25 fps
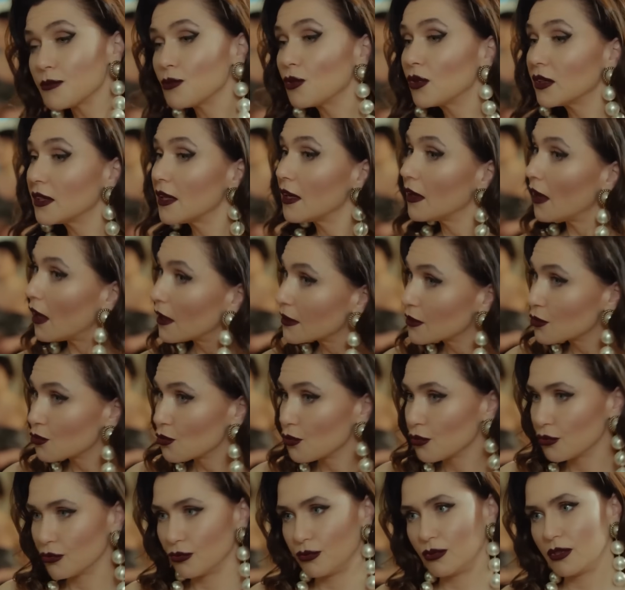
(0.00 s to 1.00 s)
bu kadar at
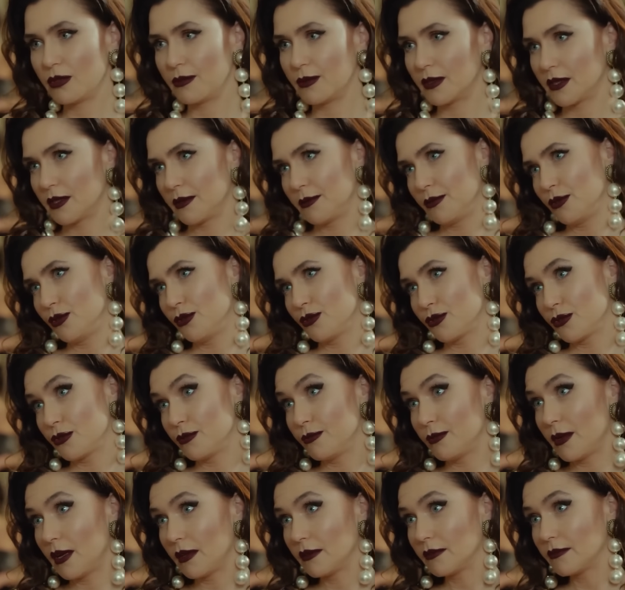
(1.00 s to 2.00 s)
gözlüğüyle
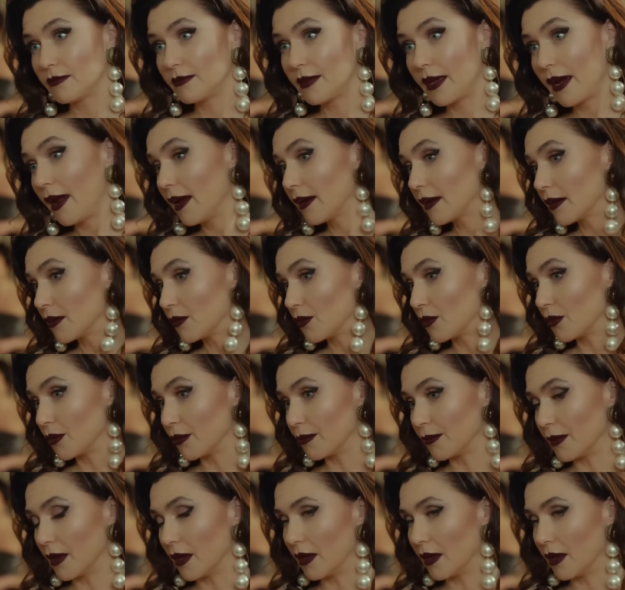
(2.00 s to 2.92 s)
bakabiliyorsun? Ben merak ediyorum